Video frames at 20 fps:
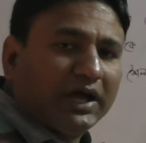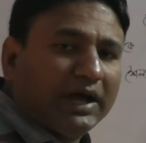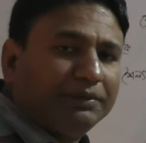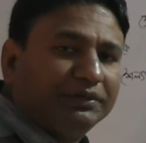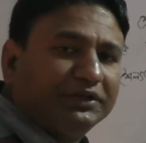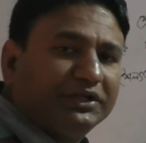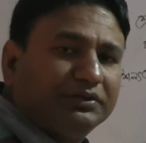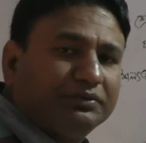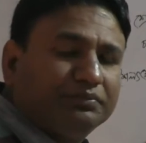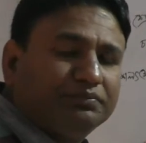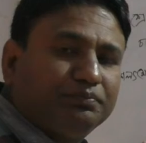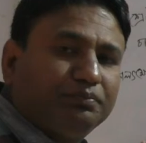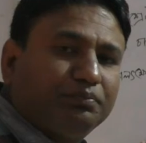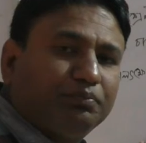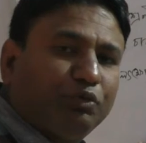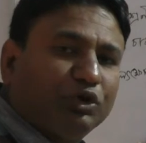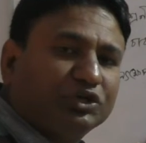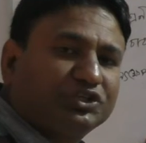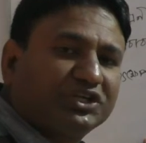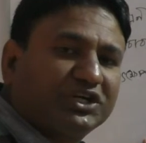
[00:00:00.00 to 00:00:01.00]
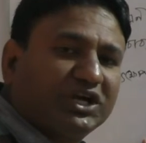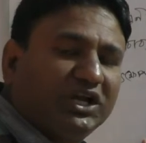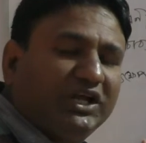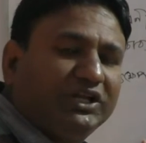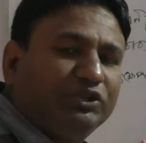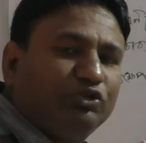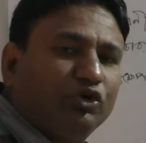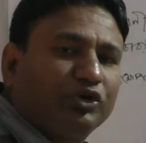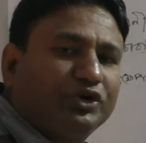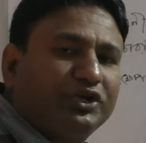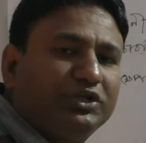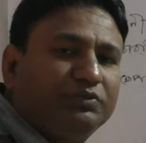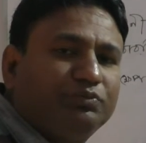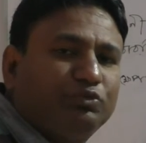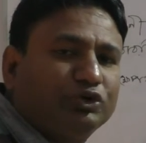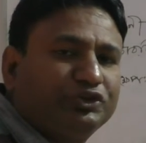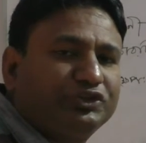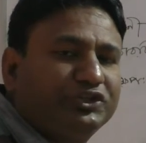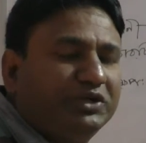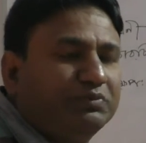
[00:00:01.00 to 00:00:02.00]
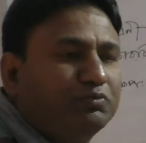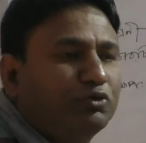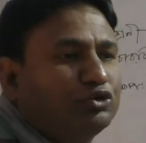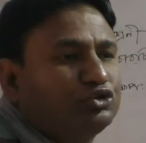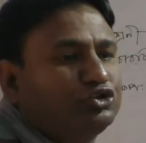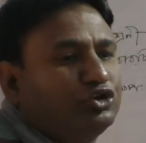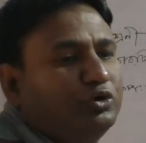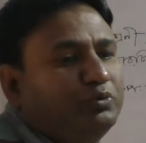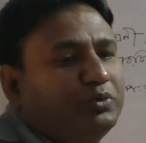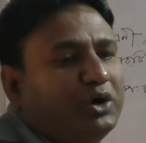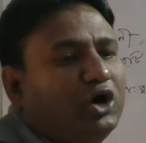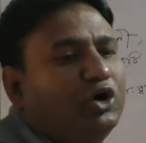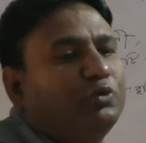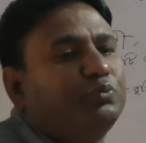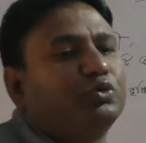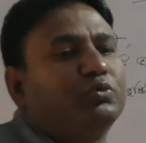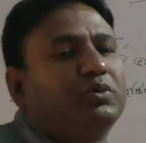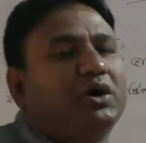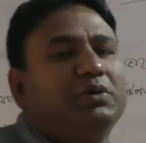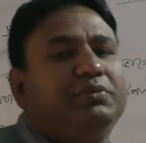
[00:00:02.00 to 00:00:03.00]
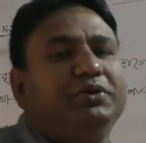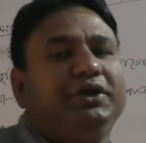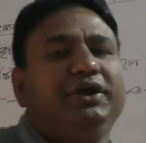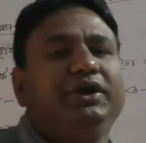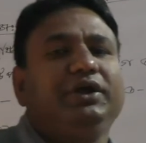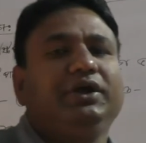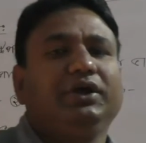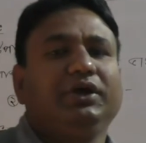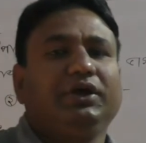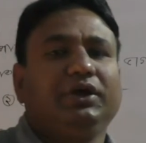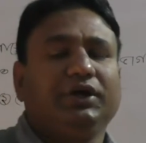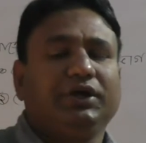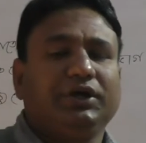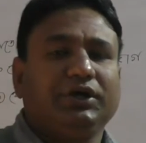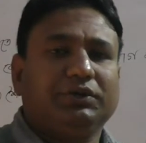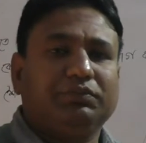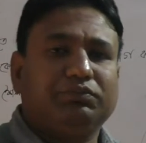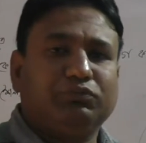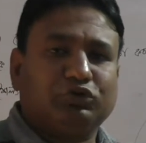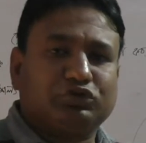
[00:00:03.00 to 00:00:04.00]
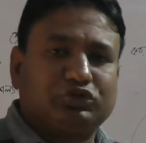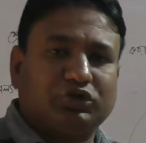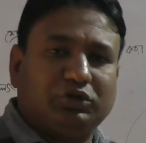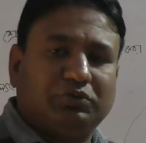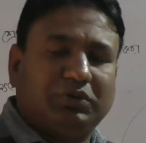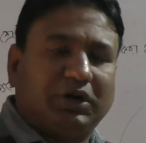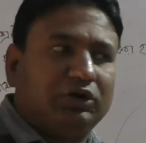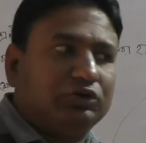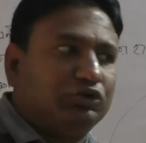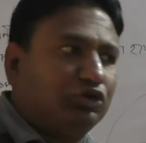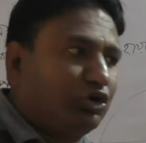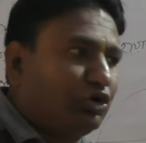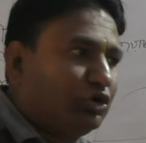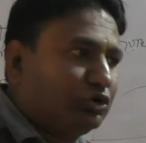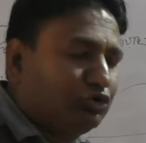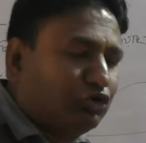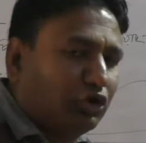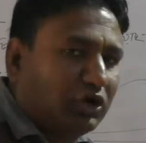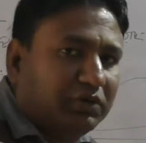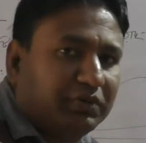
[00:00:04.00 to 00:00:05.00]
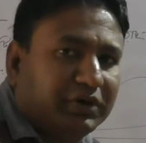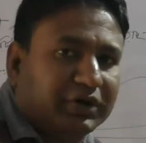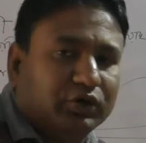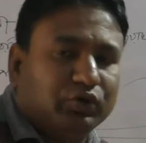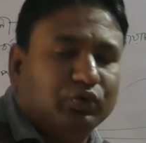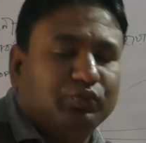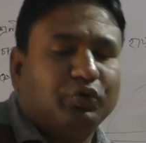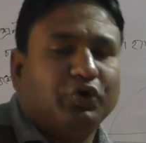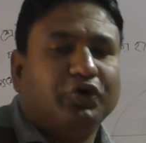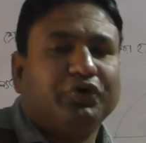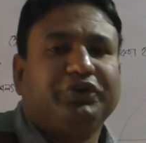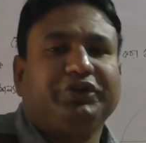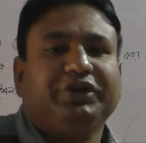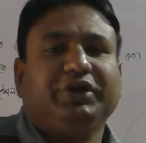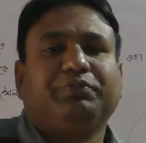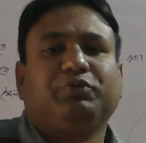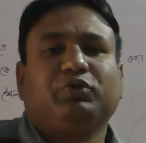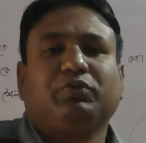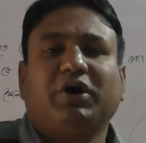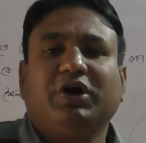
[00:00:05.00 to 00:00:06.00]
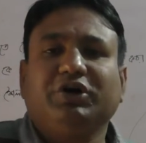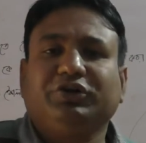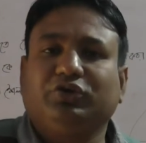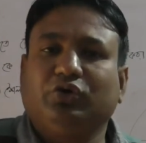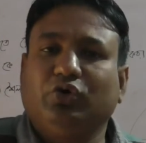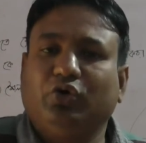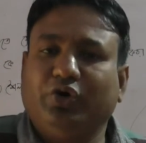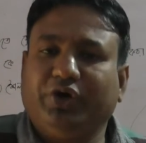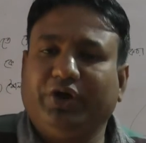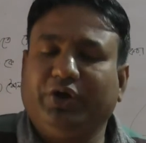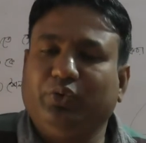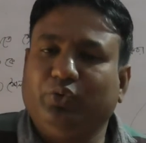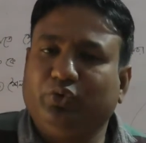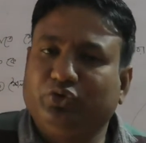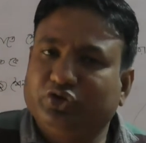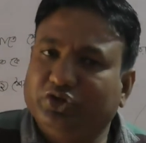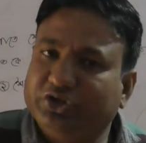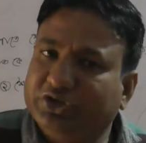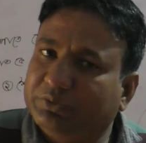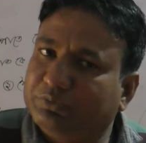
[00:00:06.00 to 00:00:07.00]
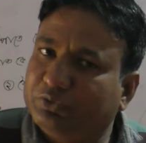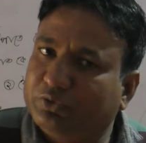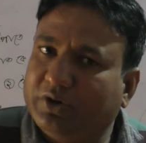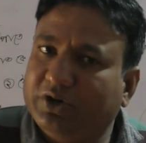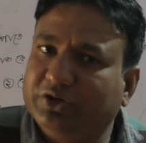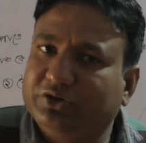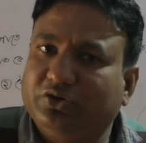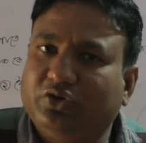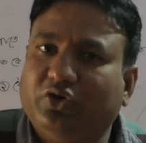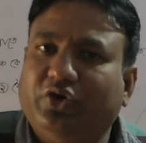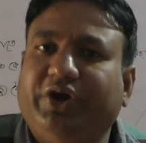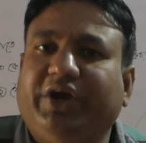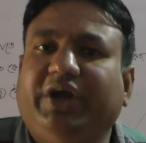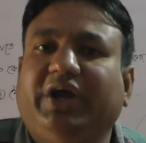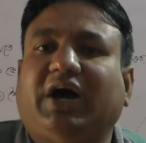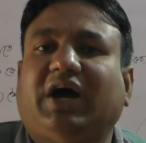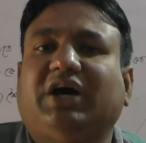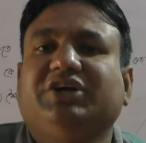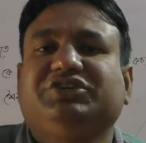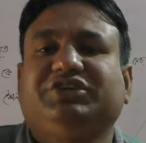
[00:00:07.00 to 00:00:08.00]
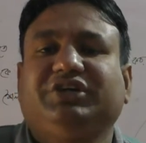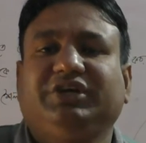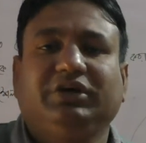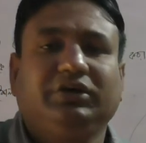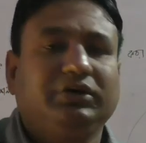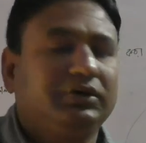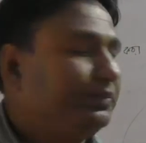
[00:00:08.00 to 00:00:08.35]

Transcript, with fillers: আমাদের বর্ষাকালে দক্ষিণ পশ্চিম মৌসুমি বায়ুর প্রভাবে মৌসুমি বায়ু যখন জলভাগের উপর দিয়ে প্রবাহিত হয়ে উত্তর দিকে প্রবাহিত হয়ে আসে